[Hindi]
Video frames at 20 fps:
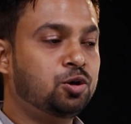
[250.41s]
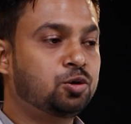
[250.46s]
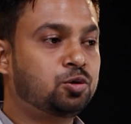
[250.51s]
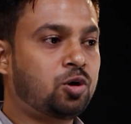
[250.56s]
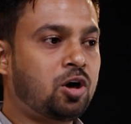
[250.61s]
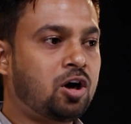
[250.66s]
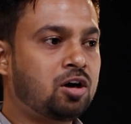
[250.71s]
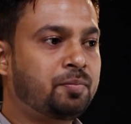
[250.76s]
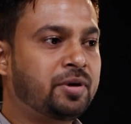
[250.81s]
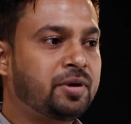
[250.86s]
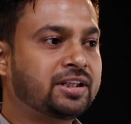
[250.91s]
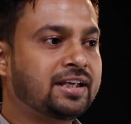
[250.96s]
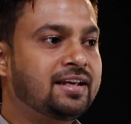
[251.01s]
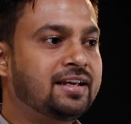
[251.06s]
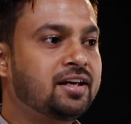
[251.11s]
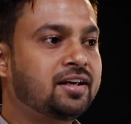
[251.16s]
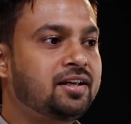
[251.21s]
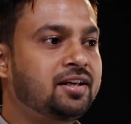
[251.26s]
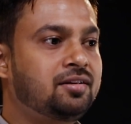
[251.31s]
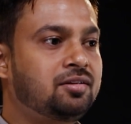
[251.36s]
तो और
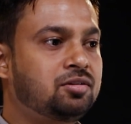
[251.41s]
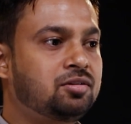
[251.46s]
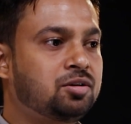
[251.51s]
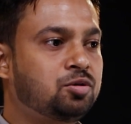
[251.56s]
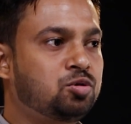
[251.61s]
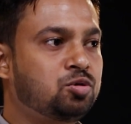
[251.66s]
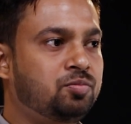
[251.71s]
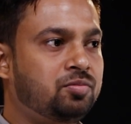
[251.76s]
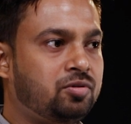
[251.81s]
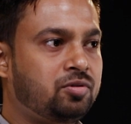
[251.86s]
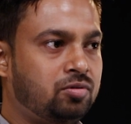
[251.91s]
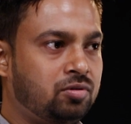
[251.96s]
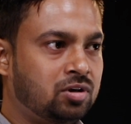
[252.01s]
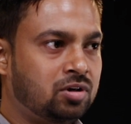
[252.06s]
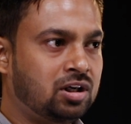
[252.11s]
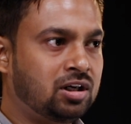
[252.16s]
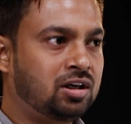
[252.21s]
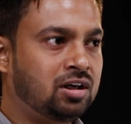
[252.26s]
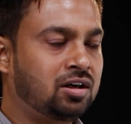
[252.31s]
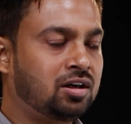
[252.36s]
बताया कि तुम
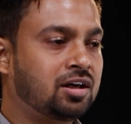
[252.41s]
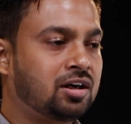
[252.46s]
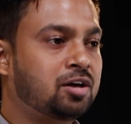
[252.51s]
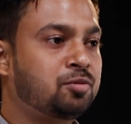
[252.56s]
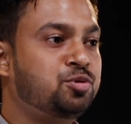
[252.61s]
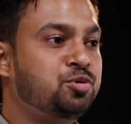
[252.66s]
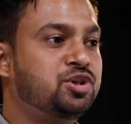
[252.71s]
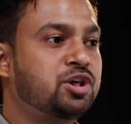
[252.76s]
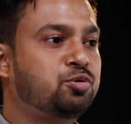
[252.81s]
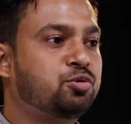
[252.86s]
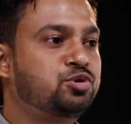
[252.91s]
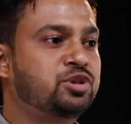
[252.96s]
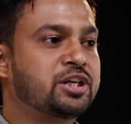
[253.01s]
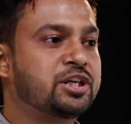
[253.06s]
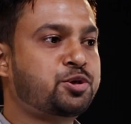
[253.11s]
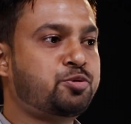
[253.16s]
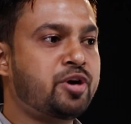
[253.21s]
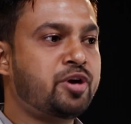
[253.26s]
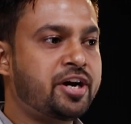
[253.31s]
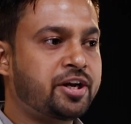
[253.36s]
अगर मुझे कुछ
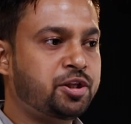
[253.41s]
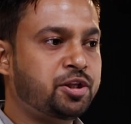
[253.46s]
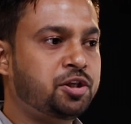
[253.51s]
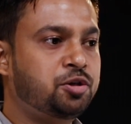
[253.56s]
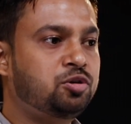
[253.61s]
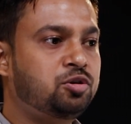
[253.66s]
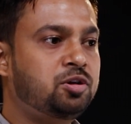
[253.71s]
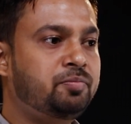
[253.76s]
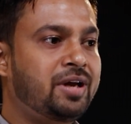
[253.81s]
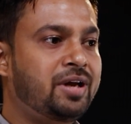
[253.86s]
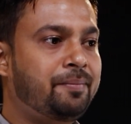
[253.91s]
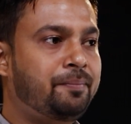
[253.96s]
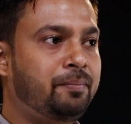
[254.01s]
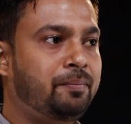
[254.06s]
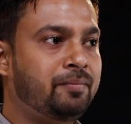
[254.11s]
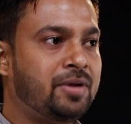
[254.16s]
स्टूडेंट दे दो तो मैं